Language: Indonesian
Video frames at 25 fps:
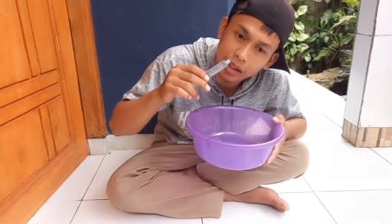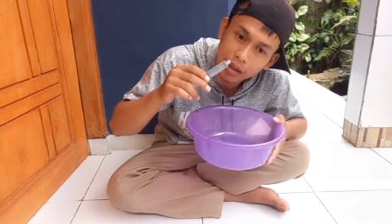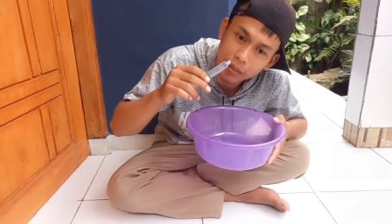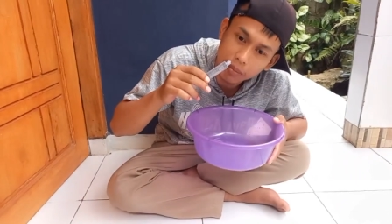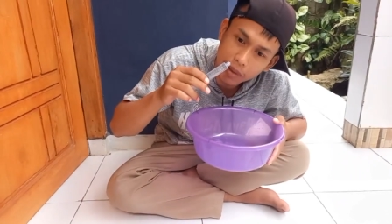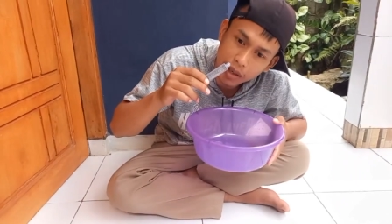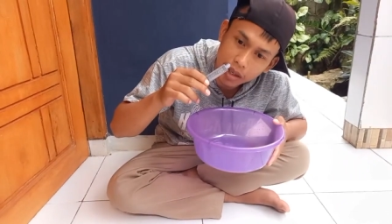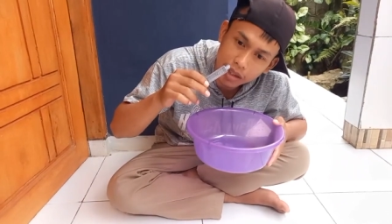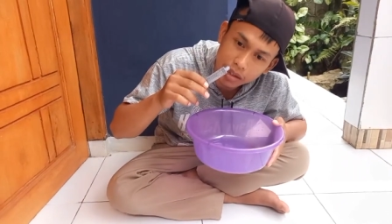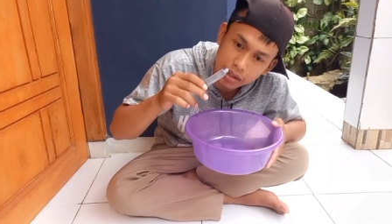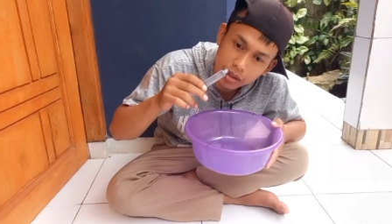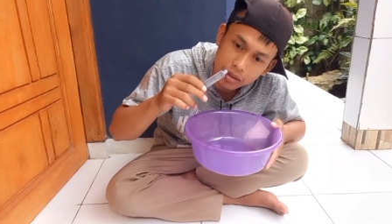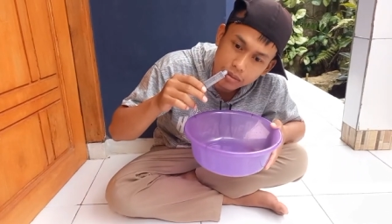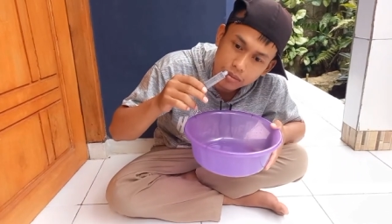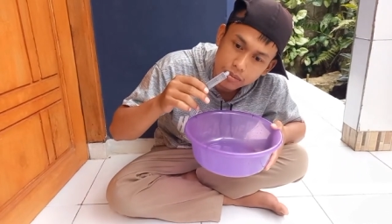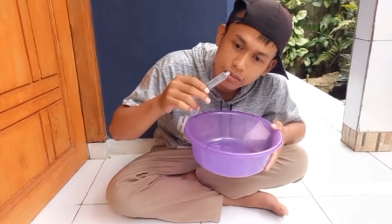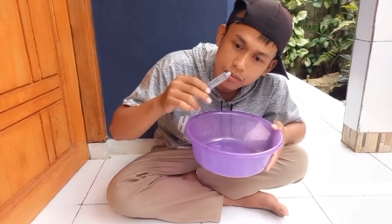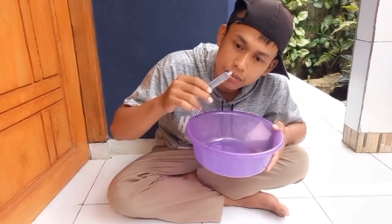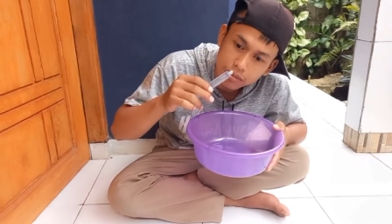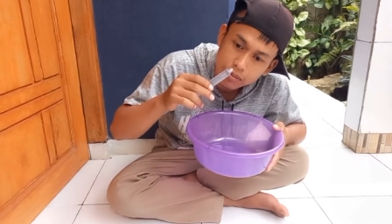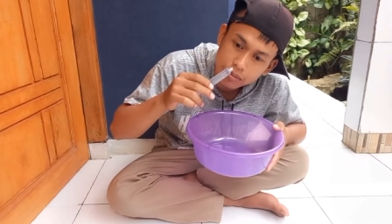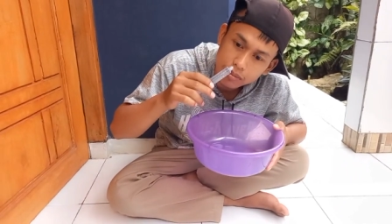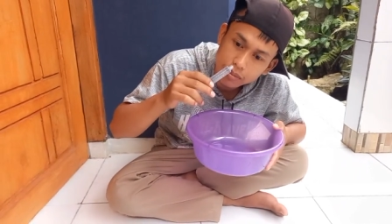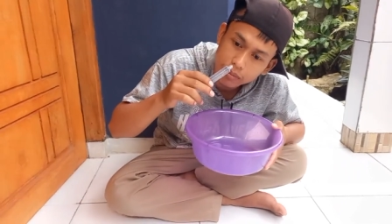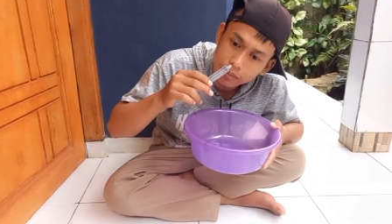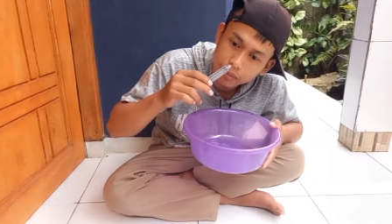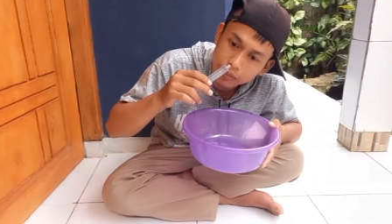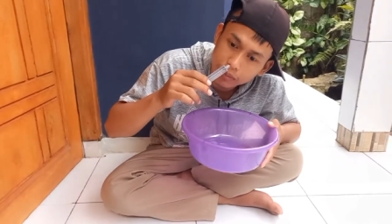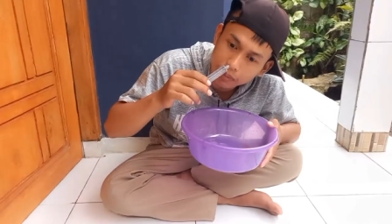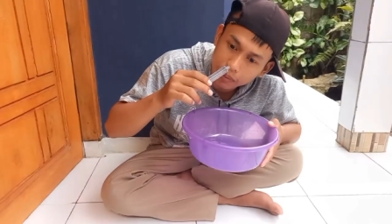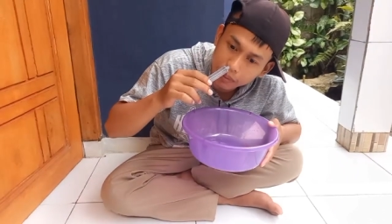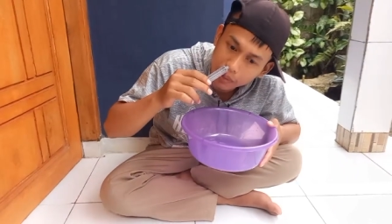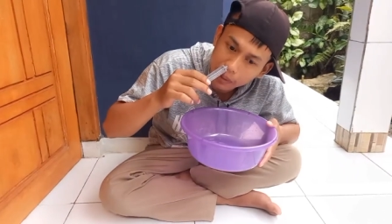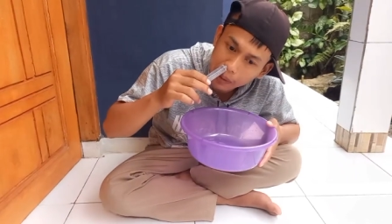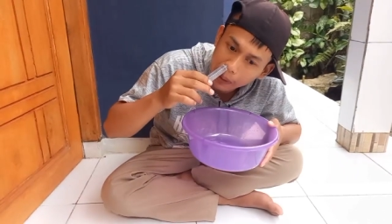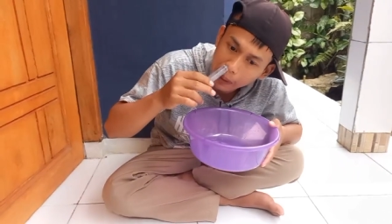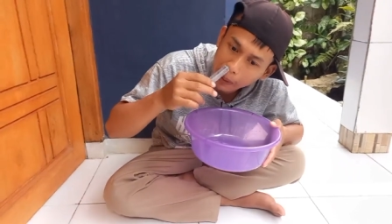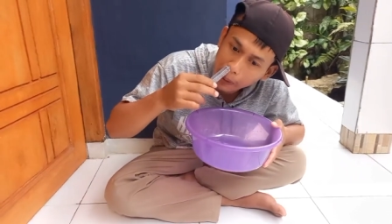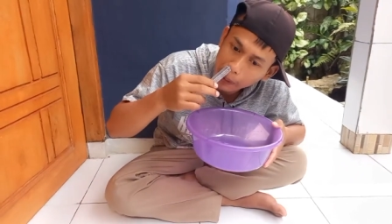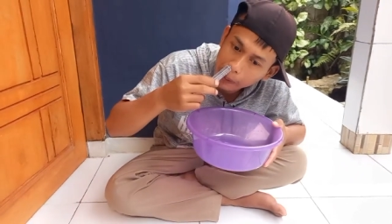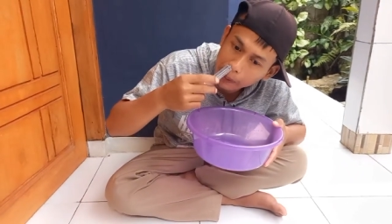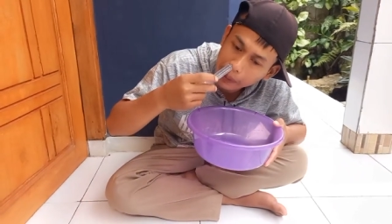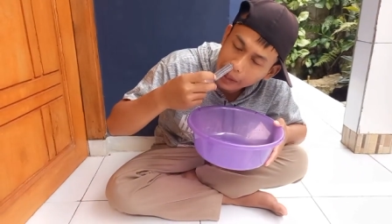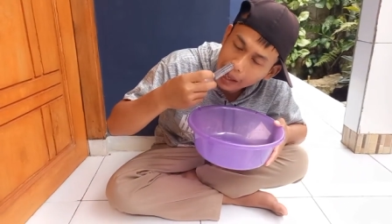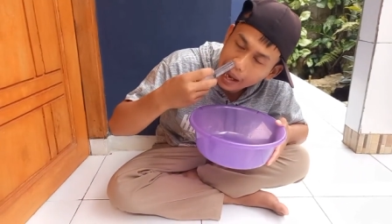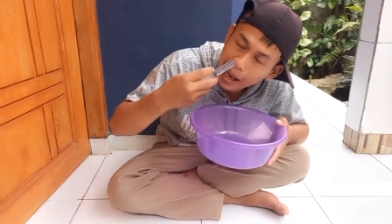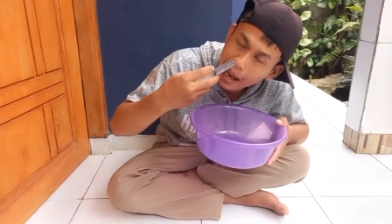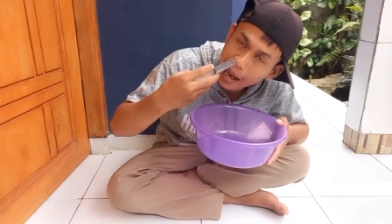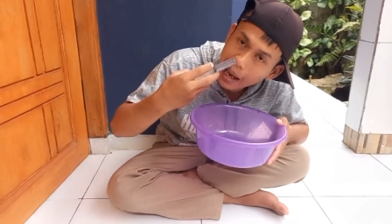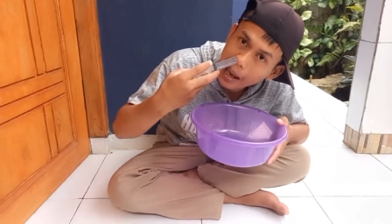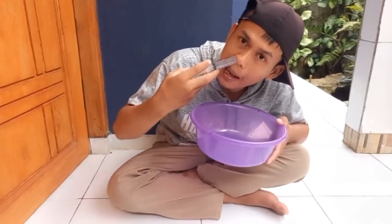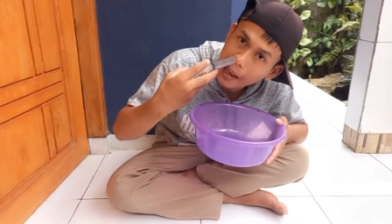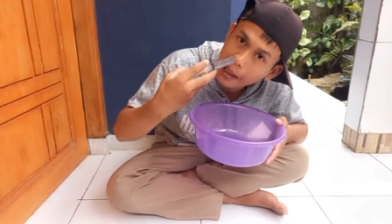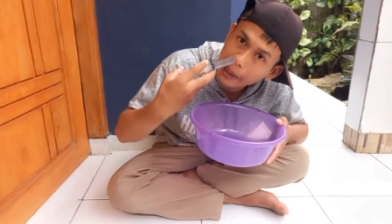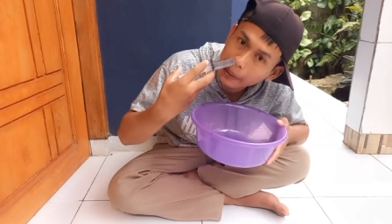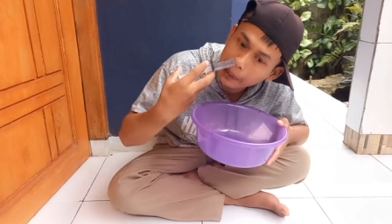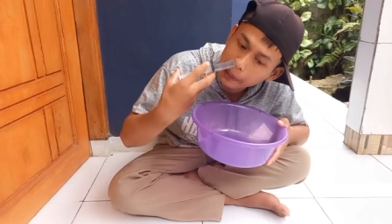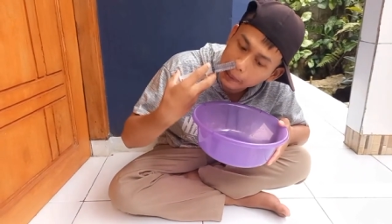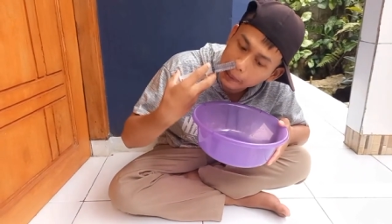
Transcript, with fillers: nafas tahan